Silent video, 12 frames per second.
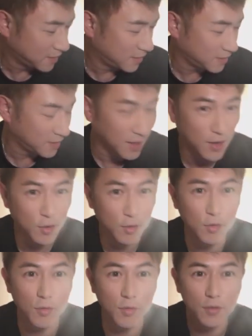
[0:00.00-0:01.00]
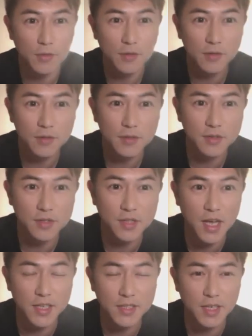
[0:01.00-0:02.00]
然后
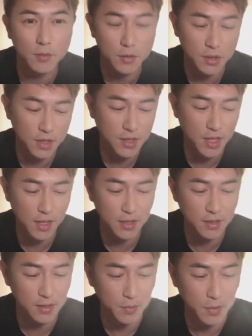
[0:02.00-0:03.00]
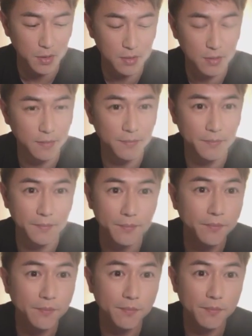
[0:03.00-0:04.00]
猜一下我现在在喝什么？
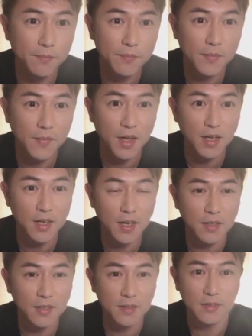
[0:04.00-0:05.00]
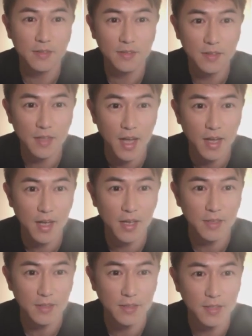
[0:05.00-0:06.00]
刚刚打开
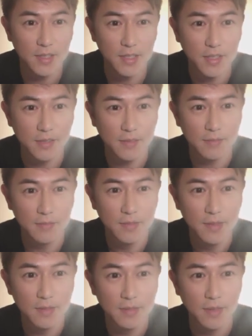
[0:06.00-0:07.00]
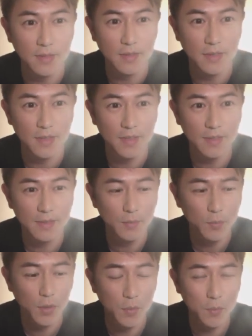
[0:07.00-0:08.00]
了一听，噔噔噔，
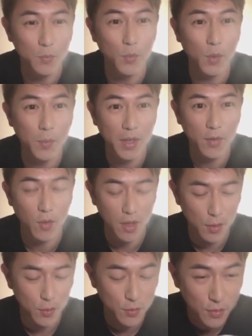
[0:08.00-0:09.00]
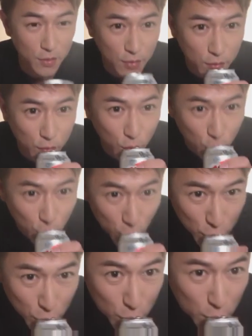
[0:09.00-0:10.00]
不要不要卖广告，
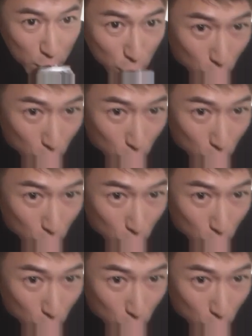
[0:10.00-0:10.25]
所以我蹲